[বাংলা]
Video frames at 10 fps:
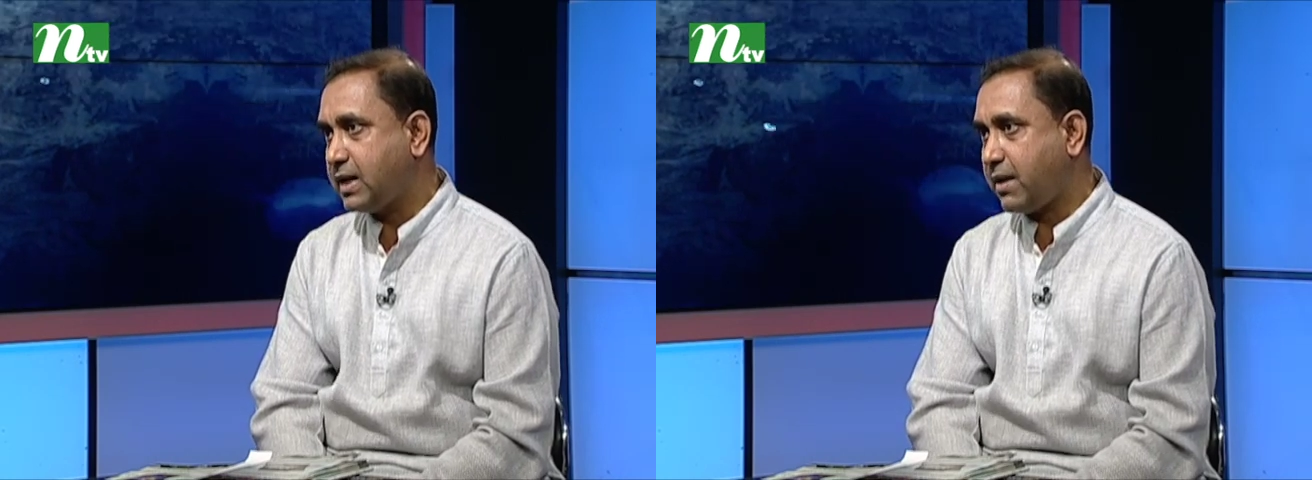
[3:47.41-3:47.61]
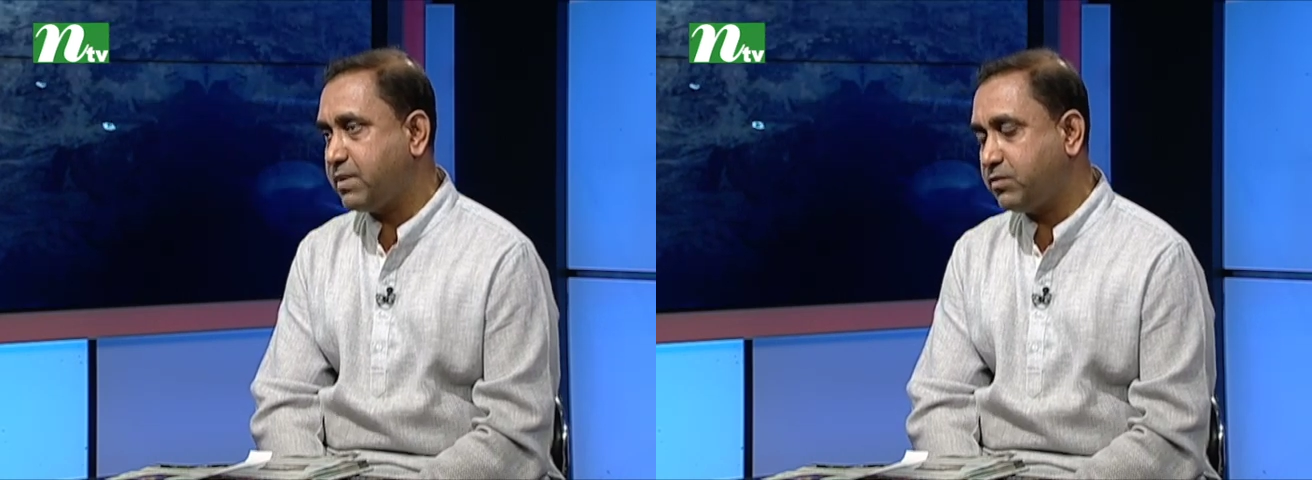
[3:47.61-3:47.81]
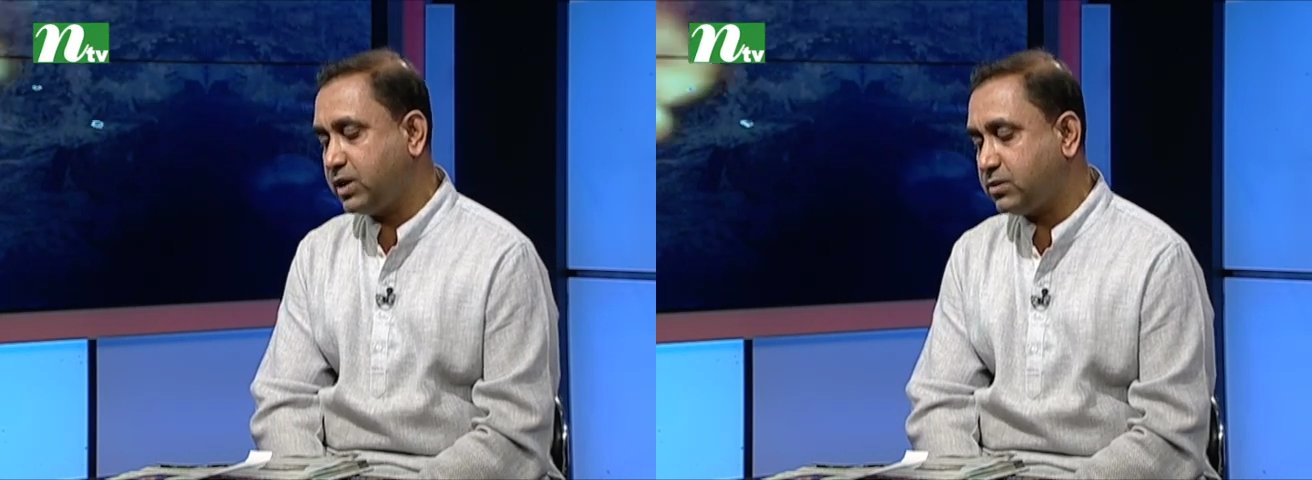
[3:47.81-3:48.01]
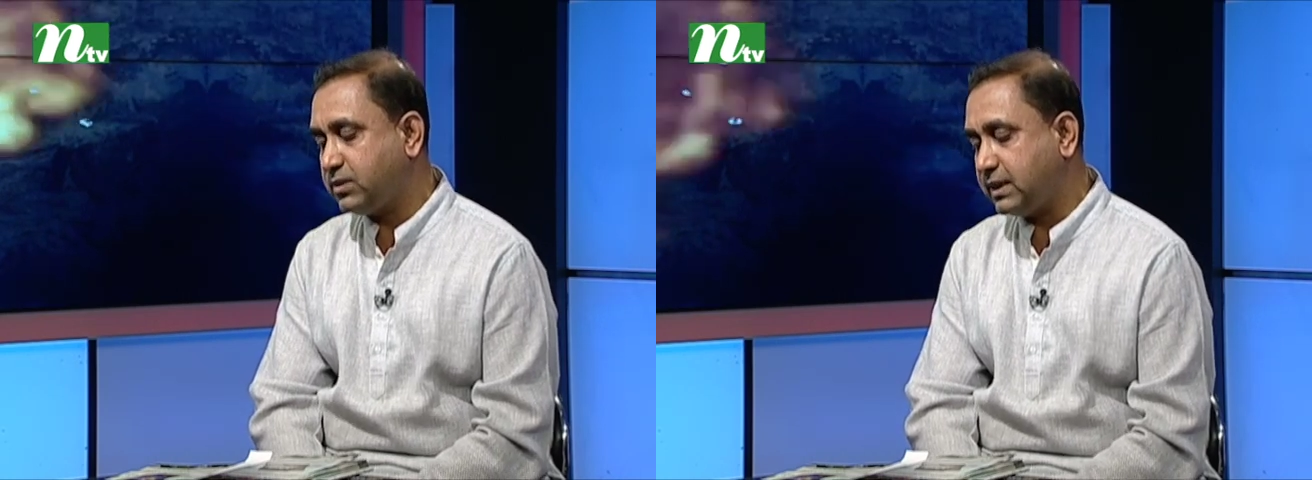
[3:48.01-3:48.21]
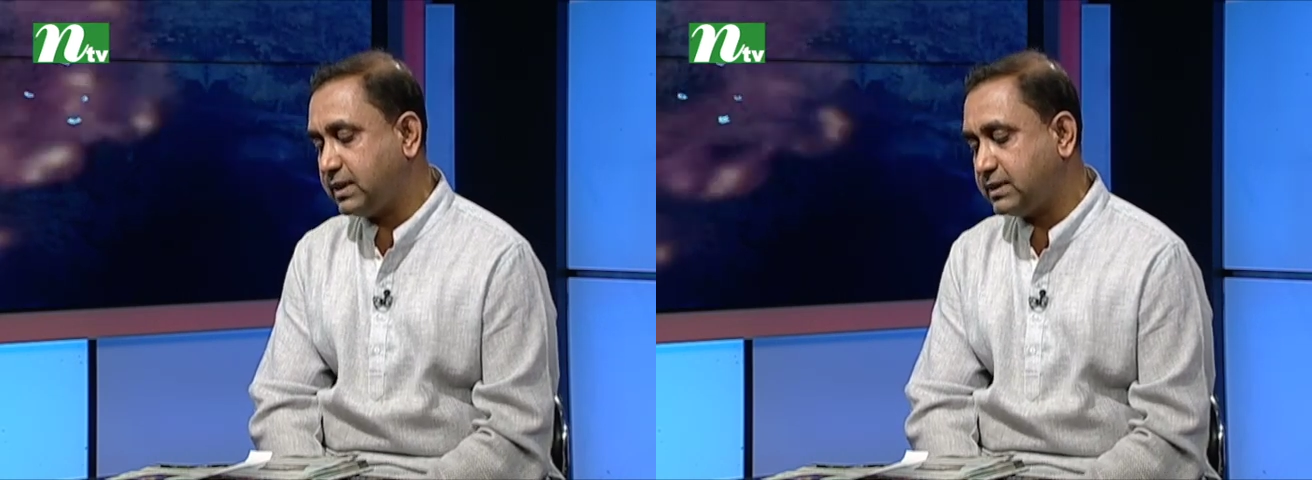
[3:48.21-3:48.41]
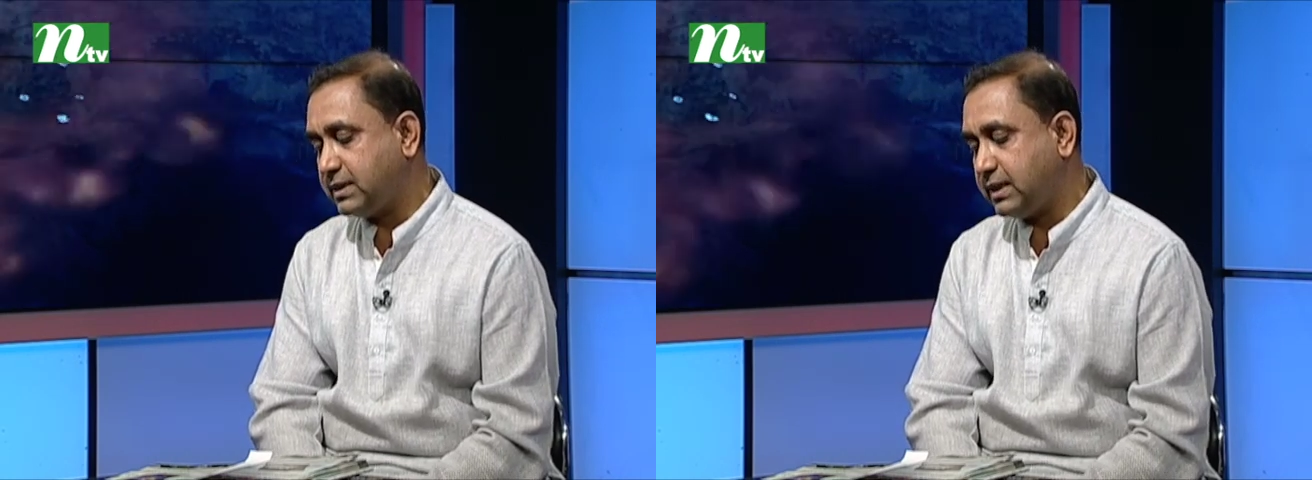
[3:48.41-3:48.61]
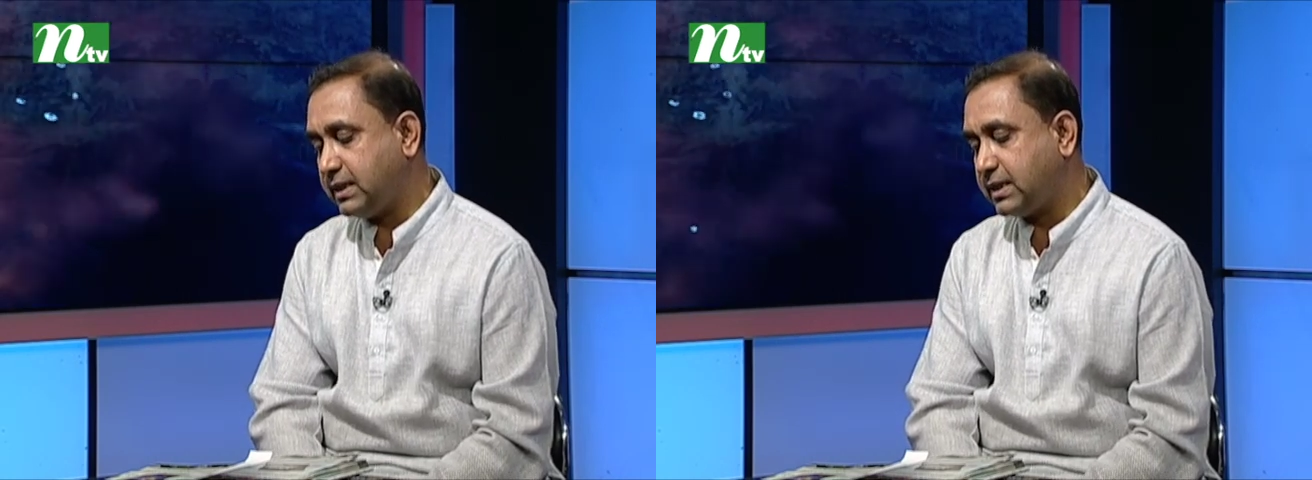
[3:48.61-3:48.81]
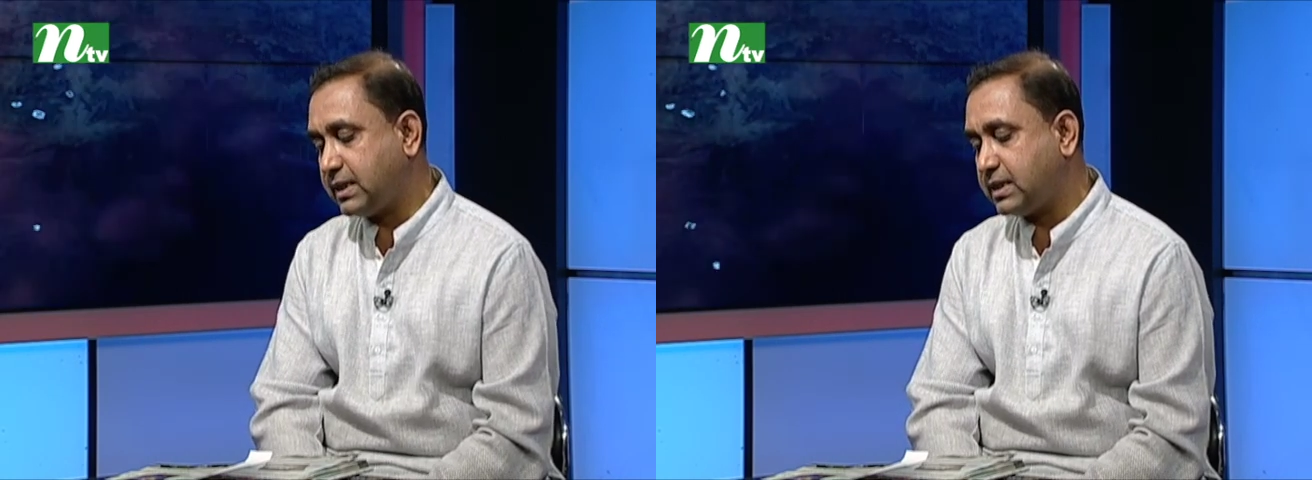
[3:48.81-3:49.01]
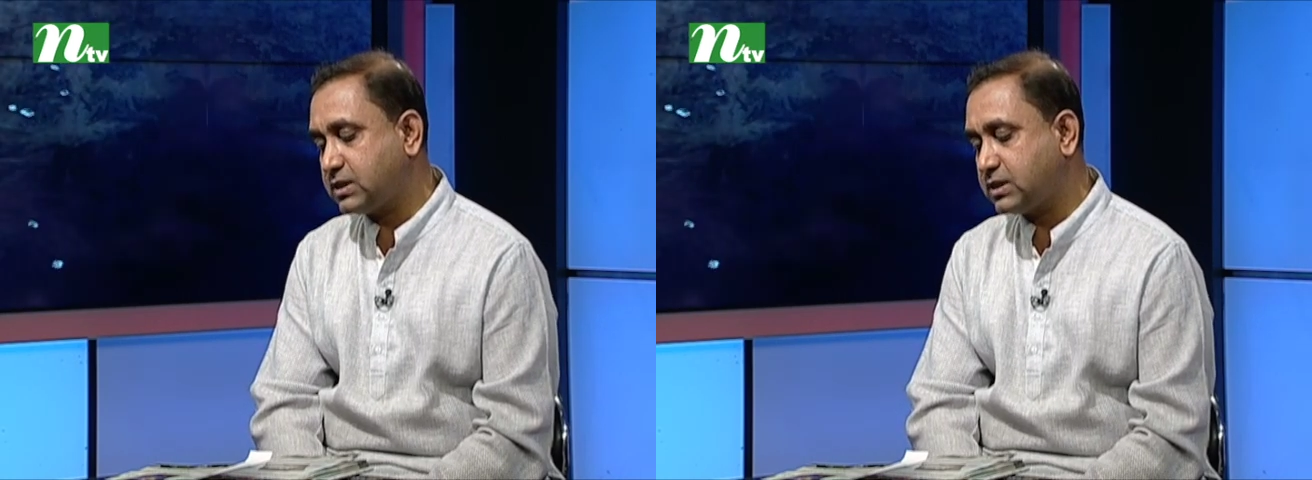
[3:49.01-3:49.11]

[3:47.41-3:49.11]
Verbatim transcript: আমি মনে করি যে এটা